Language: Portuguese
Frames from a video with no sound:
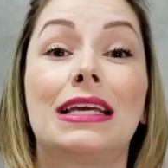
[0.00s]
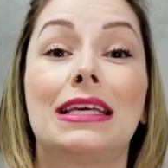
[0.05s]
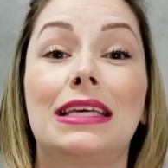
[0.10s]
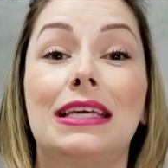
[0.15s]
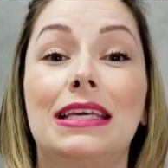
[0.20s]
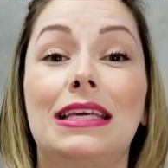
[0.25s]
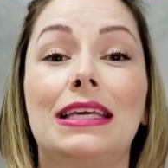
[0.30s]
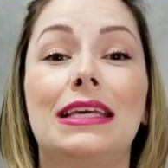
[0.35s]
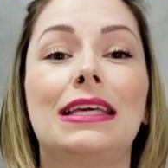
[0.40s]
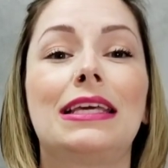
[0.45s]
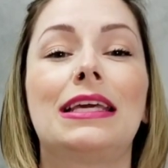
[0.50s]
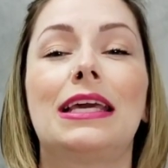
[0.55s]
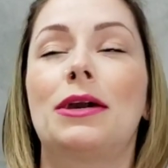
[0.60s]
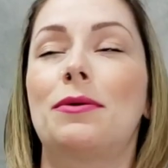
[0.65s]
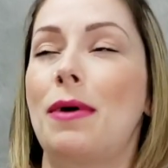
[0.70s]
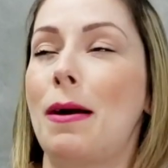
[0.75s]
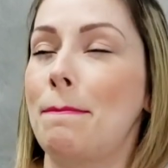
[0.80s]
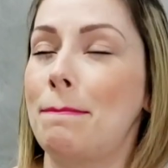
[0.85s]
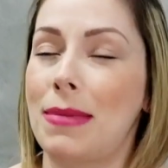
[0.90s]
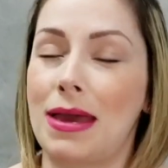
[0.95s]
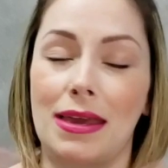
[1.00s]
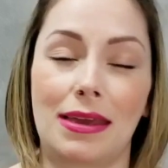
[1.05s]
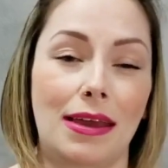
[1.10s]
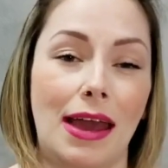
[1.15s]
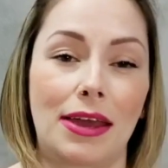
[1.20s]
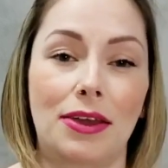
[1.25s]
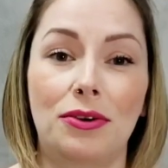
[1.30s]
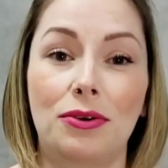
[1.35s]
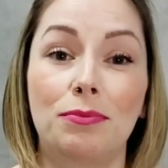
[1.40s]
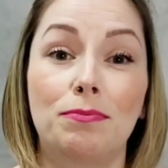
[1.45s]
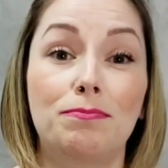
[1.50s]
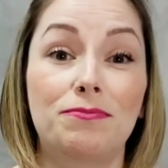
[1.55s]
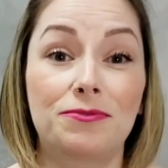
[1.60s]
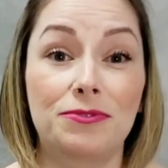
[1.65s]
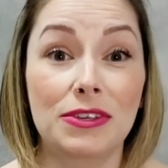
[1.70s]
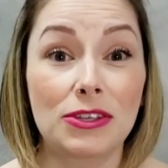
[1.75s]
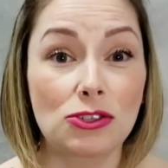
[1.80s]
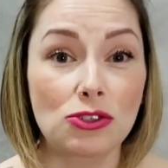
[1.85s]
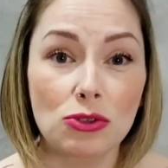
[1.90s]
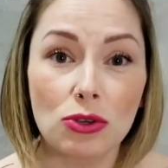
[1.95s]
E eu amei. Aí eu
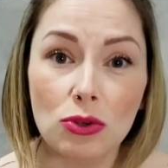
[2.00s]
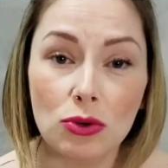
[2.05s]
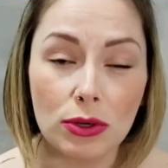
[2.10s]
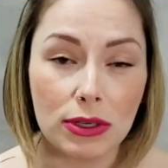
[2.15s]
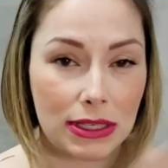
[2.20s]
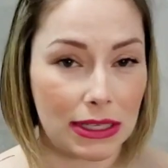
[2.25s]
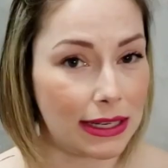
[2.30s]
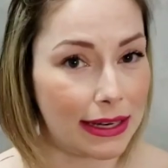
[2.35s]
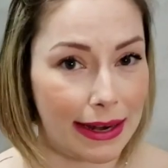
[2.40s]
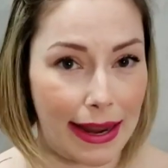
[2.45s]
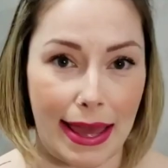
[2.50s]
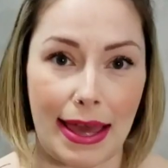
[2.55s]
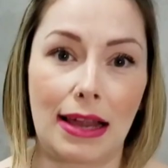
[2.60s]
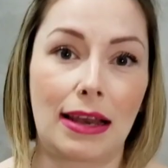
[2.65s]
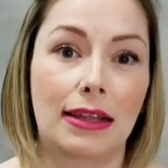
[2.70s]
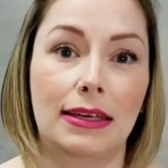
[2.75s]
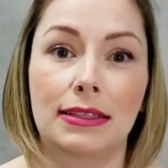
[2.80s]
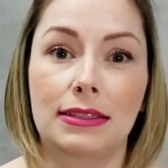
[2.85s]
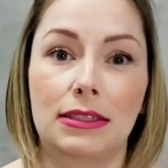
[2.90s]
fiz o look nela.